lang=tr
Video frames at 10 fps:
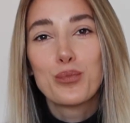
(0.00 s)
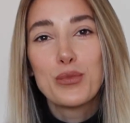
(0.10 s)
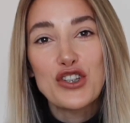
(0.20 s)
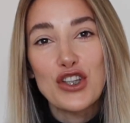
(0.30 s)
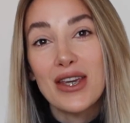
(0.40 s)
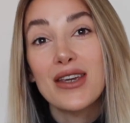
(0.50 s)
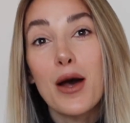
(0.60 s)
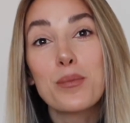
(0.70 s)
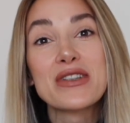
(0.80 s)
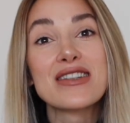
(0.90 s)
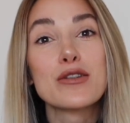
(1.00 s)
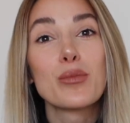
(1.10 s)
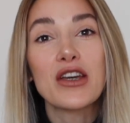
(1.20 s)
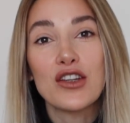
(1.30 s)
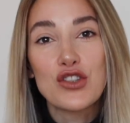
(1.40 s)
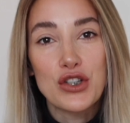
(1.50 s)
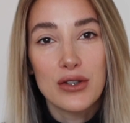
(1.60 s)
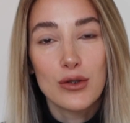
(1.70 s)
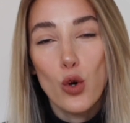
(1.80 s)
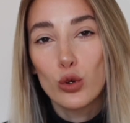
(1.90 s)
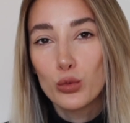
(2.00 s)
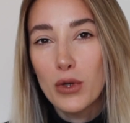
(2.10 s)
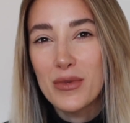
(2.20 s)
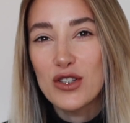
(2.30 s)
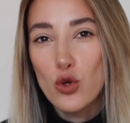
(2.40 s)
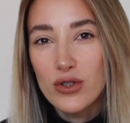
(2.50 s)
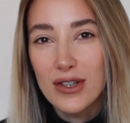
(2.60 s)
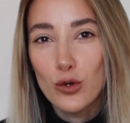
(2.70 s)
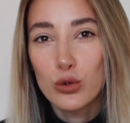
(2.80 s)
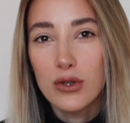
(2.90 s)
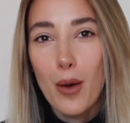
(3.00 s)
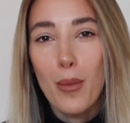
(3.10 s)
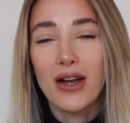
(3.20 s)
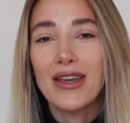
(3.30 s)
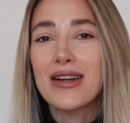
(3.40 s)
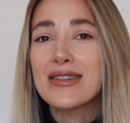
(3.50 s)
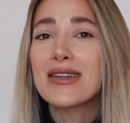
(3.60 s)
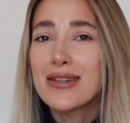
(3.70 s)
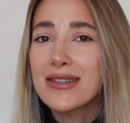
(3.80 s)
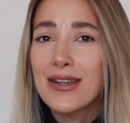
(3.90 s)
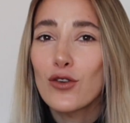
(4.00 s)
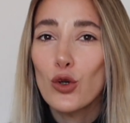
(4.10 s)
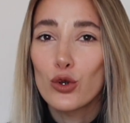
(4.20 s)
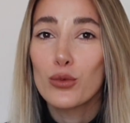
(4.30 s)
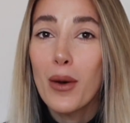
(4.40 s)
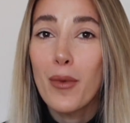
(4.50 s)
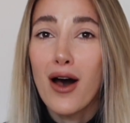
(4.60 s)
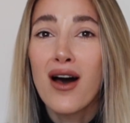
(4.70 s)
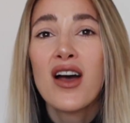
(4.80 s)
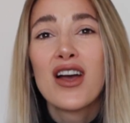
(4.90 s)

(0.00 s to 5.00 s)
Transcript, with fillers: Bir şeyi yaptırmak için olumlama sözleri kullanmak. Yani seni seviyorum ama